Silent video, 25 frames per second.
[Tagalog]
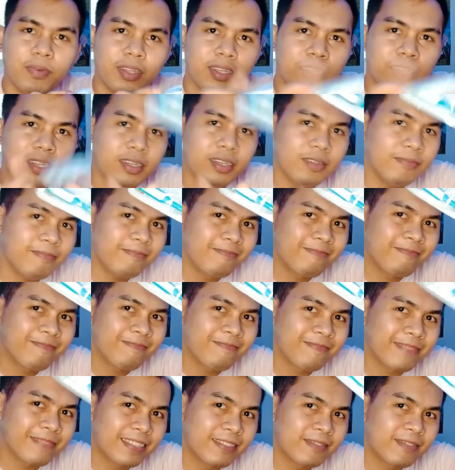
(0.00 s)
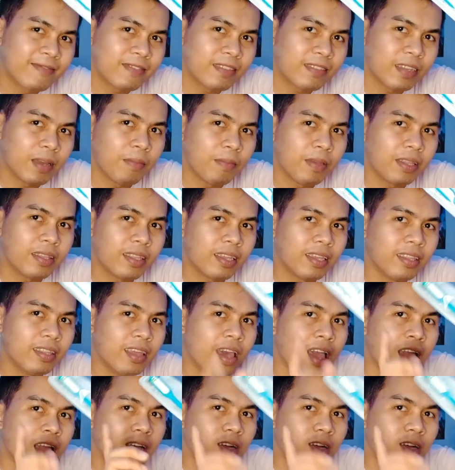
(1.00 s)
pwedeng gamitin